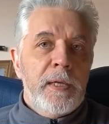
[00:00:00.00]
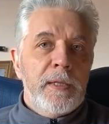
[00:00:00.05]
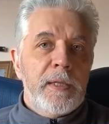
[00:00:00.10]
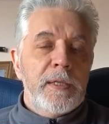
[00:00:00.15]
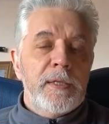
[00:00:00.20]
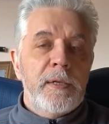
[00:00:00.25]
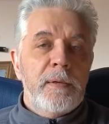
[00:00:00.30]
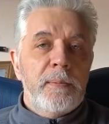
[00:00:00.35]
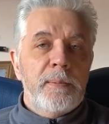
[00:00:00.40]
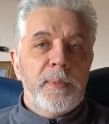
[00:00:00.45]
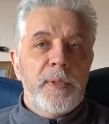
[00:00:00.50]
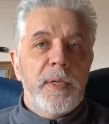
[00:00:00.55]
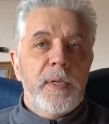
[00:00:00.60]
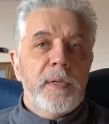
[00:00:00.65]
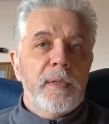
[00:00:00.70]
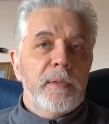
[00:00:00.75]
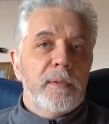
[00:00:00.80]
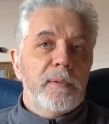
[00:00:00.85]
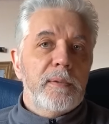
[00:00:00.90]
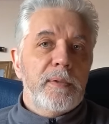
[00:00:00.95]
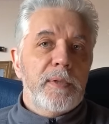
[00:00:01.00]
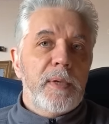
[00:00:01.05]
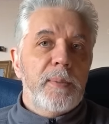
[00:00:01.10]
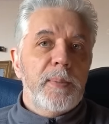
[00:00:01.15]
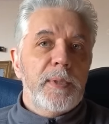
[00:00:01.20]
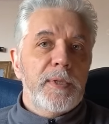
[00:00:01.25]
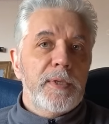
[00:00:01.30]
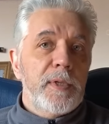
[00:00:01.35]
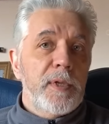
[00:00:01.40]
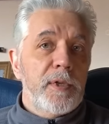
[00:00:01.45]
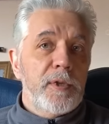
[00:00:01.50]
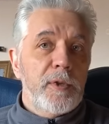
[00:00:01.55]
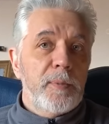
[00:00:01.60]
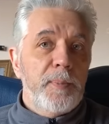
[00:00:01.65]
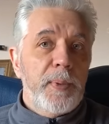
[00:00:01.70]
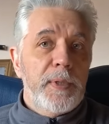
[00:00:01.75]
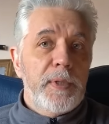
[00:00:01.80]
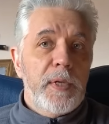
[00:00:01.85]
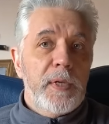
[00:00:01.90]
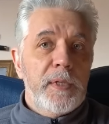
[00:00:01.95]
На самом деле, самое настоящее
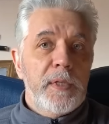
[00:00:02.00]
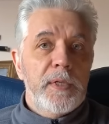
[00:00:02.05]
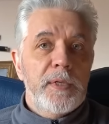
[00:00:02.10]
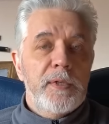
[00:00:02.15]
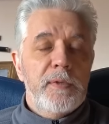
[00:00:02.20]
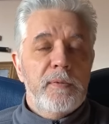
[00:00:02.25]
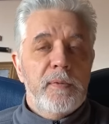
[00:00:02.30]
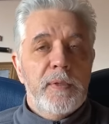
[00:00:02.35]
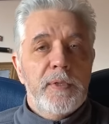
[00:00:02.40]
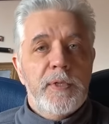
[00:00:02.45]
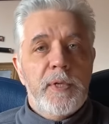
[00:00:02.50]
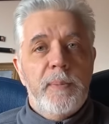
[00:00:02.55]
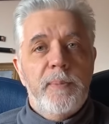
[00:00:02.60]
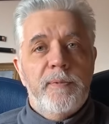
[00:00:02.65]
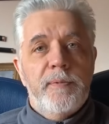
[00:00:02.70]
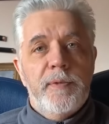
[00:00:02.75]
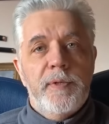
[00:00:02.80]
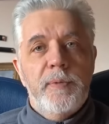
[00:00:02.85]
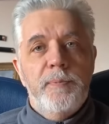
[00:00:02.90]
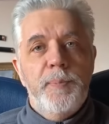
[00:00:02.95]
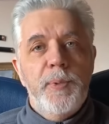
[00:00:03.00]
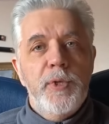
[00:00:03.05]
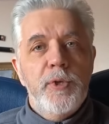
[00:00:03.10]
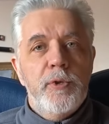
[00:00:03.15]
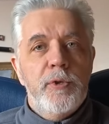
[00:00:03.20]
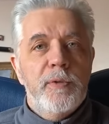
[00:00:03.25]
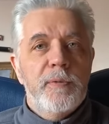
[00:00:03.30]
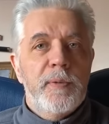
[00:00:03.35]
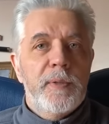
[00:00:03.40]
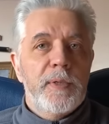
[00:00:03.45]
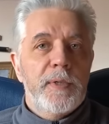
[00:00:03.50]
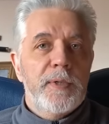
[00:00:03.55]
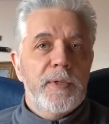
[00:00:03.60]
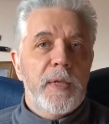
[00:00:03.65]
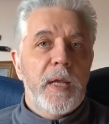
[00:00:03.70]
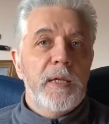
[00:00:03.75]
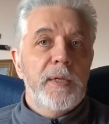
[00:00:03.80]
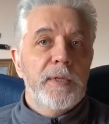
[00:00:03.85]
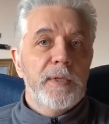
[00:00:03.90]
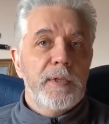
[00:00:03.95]
предательство самого типичного
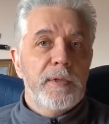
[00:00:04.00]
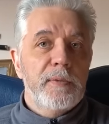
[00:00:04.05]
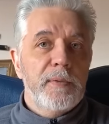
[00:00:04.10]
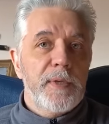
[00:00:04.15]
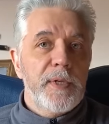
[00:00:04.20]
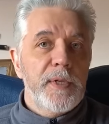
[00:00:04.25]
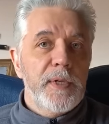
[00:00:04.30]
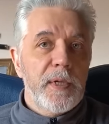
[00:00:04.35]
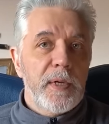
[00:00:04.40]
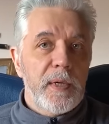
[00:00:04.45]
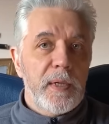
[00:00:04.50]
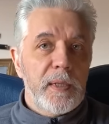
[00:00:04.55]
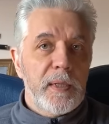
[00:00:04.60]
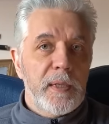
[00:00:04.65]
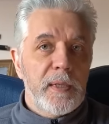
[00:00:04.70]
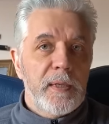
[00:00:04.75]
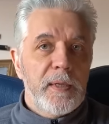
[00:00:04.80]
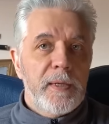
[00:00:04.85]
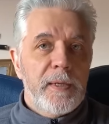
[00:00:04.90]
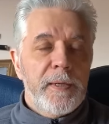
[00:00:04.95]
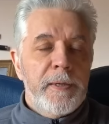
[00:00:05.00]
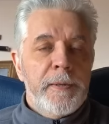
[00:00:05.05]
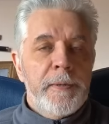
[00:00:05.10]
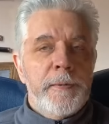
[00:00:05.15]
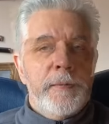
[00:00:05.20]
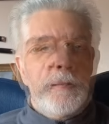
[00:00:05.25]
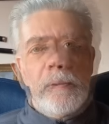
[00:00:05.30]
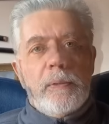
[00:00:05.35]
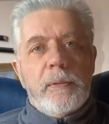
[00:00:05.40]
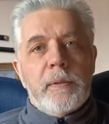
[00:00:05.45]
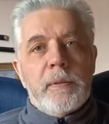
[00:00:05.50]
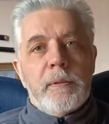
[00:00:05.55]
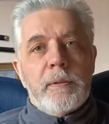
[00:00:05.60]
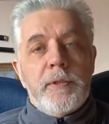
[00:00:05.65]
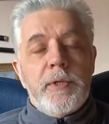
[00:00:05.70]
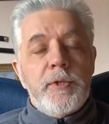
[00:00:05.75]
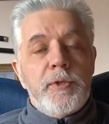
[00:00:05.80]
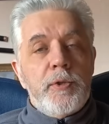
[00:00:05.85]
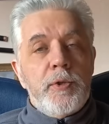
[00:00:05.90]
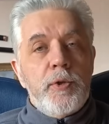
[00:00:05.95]
сталинского генерала –
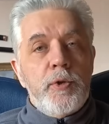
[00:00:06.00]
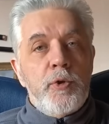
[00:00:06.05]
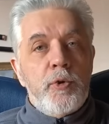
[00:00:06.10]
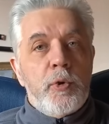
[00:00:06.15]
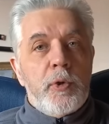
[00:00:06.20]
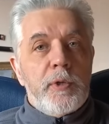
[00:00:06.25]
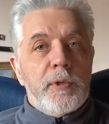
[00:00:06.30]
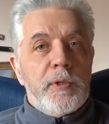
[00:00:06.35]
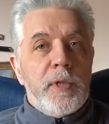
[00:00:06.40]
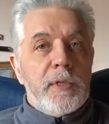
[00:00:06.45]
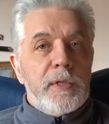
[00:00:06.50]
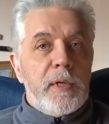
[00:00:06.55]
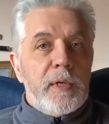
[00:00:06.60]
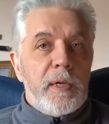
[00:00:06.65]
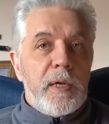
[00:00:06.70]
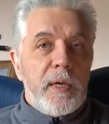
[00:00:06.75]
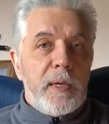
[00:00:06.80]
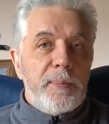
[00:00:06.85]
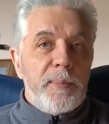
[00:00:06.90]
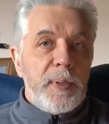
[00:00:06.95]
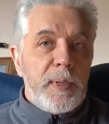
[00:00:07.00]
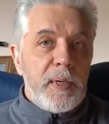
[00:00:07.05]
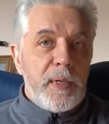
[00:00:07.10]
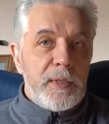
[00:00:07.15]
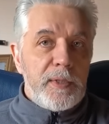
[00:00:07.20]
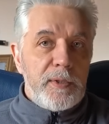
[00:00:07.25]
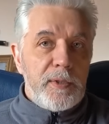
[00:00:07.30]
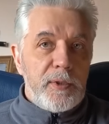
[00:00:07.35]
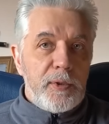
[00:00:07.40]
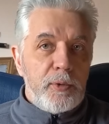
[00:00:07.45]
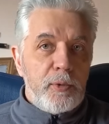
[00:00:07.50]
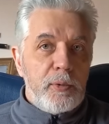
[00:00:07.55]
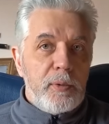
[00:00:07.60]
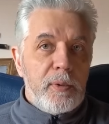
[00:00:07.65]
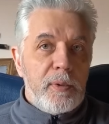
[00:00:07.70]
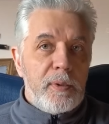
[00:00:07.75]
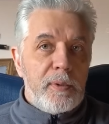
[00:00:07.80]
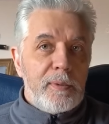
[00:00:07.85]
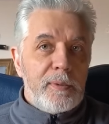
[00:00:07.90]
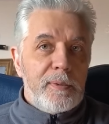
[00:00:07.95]
есть еще одна такая операция,
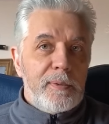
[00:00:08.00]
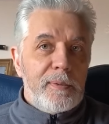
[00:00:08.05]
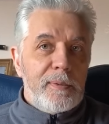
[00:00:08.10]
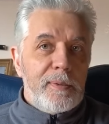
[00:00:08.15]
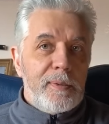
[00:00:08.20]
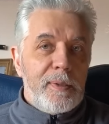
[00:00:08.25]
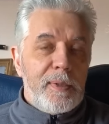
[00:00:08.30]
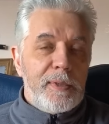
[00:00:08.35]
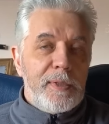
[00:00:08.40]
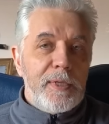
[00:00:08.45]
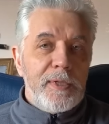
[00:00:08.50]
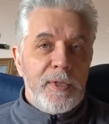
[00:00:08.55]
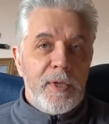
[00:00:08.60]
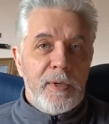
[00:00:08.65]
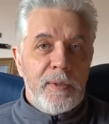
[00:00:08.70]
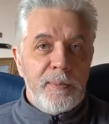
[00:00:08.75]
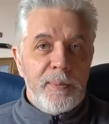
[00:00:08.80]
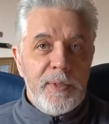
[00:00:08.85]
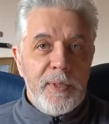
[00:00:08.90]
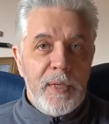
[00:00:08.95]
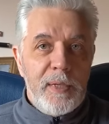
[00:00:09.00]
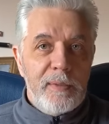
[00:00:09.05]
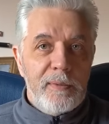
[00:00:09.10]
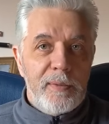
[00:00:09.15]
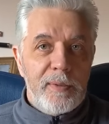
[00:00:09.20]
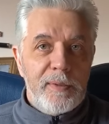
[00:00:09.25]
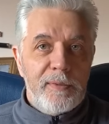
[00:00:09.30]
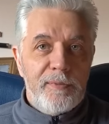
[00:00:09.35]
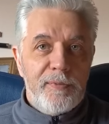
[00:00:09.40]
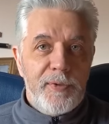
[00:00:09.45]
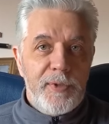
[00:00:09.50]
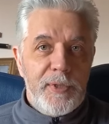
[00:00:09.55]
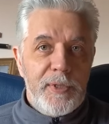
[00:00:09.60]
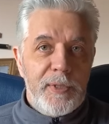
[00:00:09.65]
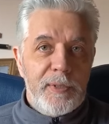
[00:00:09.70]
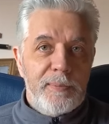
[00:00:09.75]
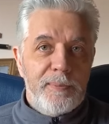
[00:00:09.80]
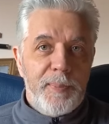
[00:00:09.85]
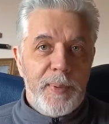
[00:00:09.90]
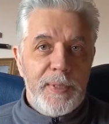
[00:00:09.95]
что э, а на самом деле вот
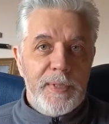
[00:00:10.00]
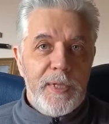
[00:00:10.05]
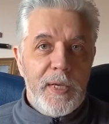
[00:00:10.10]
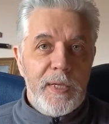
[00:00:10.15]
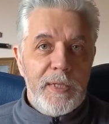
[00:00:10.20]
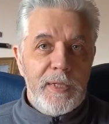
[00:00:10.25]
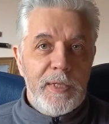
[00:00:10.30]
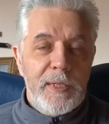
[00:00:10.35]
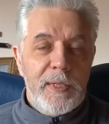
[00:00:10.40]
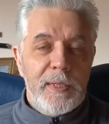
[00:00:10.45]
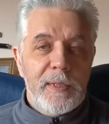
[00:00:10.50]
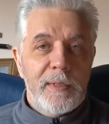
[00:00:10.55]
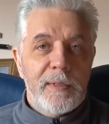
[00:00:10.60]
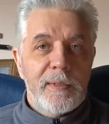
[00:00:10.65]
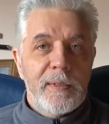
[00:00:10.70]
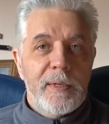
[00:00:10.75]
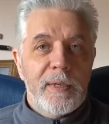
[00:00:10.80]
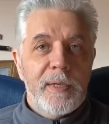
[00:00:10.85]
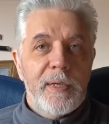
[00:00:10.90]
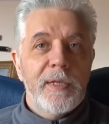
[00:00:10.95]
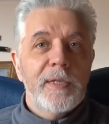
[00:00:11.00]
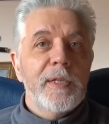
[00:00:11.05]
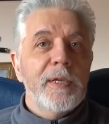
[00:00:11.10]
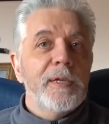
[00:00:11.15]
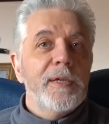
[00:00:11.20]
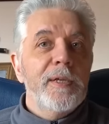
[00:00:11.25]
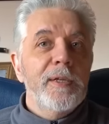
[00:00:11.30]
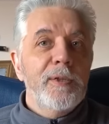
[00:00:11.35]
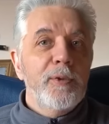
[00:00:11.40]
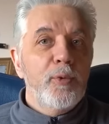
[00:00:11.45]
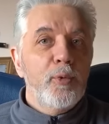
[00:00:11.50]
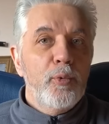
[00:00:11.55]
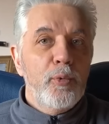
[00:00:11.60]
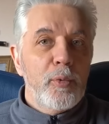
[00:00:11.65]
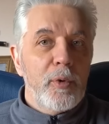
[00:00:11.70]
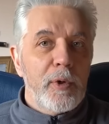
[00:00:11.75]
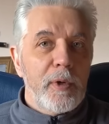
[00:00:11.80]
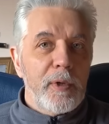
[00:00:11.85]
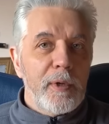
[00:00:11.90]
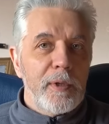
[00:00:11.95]
все предатели, а это
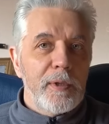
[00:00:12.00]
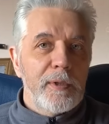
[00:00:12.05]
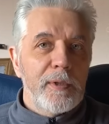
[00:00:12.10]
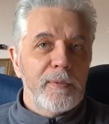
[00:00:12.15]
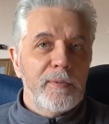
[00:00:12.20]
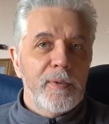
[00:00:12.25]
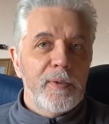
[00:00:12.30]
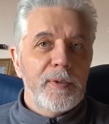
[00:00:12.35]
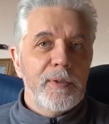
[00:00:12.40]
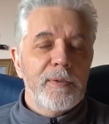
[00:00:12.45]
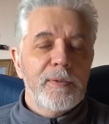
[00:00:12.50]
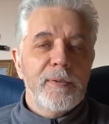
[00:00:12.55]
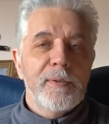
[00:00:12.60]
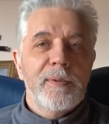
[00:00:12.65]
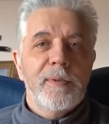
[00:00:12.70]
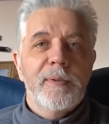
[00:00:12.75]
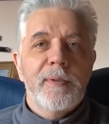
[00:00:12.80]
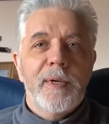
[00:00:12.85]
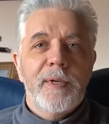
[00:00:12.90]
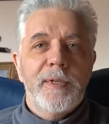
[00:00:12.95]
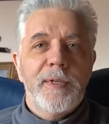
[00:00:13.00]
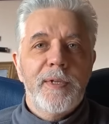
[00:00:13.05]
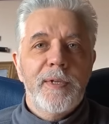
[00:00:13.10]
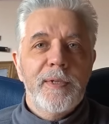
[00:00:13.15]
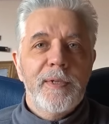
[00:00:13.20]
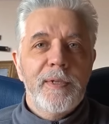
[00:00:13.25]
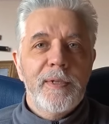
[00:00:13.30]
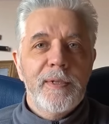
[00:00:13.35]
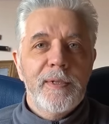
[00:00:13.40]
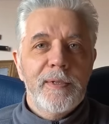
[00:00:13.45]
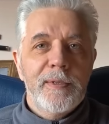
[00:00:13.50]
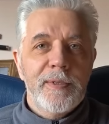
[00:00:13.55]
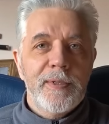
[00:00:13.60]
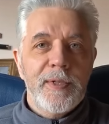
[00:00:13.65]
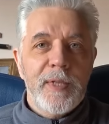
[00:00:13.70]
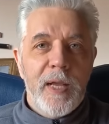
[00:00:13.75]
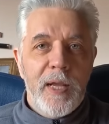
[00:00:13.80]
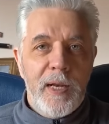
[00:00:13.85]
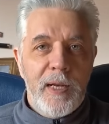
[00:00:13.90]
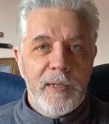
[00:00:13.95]
агентура, это вот э, агенты
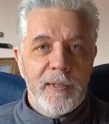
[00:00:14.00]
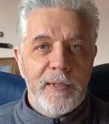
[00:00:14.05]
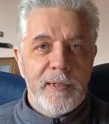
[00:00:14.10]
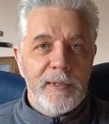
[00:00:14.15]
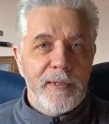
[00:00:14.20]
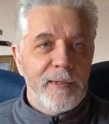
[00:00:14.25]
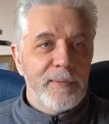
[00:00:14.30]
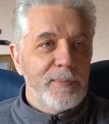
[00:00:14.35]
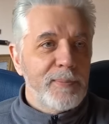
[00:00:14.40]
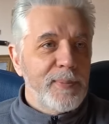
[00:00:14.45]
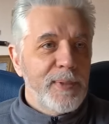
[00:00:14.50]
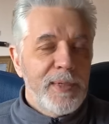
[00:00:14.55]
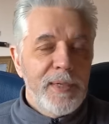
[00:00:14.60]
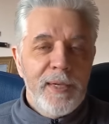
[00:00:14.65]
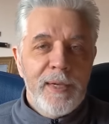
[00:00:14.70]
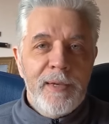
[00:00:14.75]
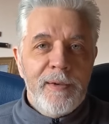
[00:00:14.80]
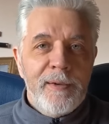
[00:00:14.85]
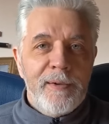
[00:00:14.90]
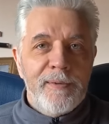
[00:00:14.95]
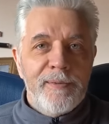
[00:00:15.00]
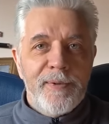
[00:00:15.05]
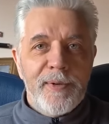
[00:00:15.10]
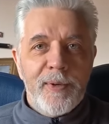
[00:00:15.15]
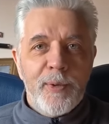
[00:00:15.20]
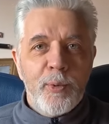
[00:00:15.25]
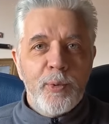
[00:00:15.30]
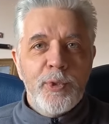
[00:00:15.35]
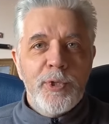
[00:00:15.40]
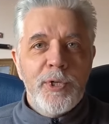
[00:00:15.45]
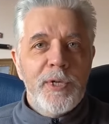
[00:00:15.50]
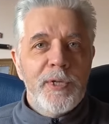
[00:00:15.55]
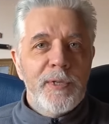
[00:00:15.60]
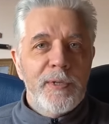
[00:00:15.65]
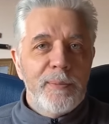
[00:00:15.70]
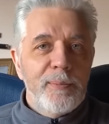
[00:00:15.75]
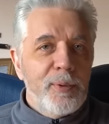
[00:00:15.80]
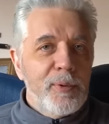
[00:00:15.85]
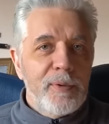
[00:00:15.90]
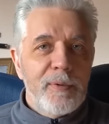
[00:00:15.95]
Сталина, там в
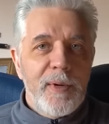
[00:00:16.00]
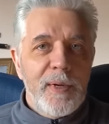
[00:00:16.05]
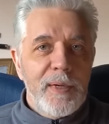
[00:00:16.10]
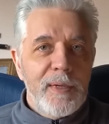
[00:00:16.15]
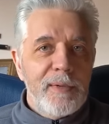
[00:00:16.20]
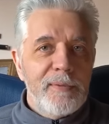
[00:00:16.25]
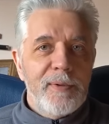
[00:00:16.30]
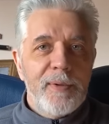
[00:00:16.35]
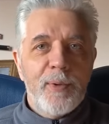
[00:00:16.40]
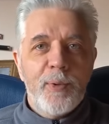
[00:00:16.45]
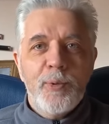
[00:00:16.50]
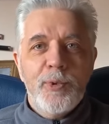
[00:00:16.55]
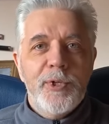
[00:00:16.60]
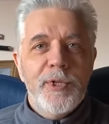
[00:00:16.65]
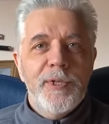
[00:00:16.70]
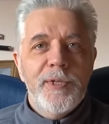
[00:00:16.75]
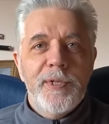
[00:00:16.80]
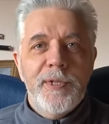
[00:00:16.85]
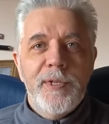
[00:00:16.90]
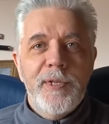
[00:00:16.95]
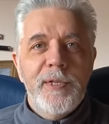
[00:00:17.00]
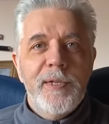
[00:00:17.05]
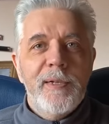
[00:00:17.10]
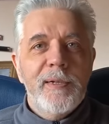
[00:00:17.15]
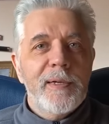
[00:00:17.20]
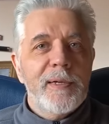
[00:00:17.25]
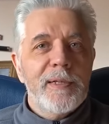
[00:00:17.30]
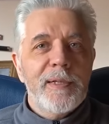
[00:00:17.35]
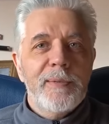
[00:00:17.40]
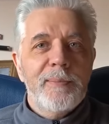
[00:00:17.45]
окружении, буквально в окружении Гитлера,